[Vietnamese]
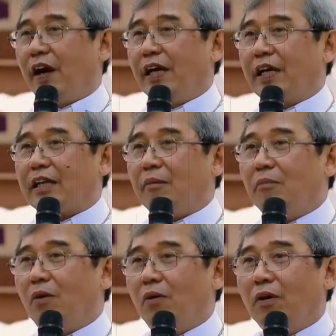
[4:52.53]
chứ không phải
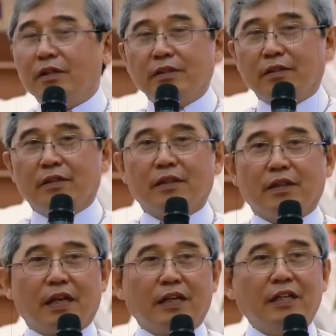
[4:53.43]
là ta muốn
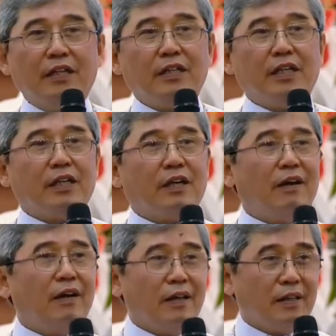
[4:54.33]
là đương
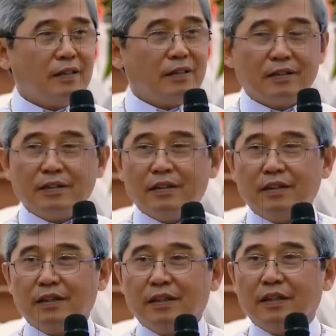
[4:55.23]
nhiên có.
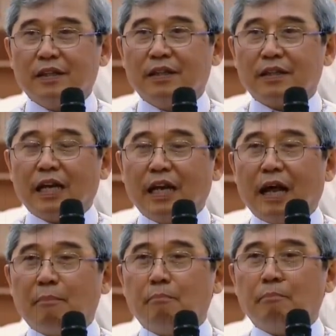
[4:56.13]

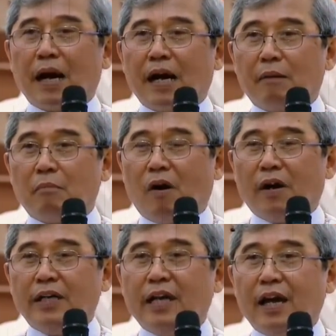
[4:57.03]
Ta làm
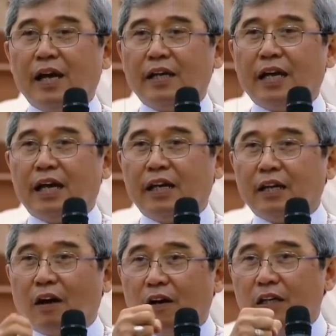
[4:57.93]
bằng mọi giá
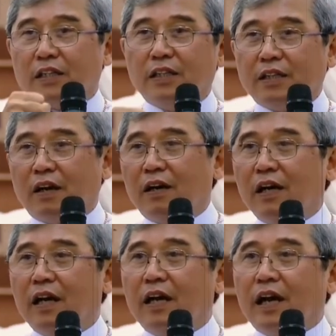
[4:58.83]
để có được đứa
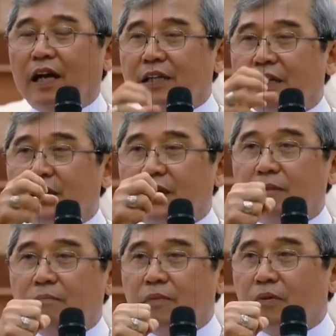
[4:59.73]
con là
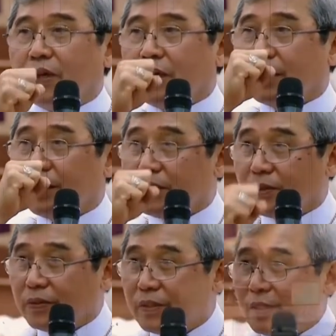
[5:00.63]
ta tiếm
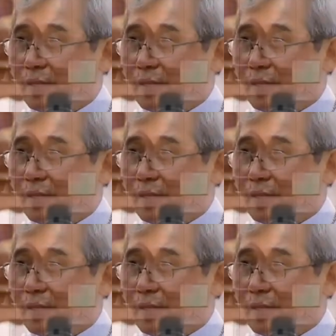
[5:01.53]
quyền Thiên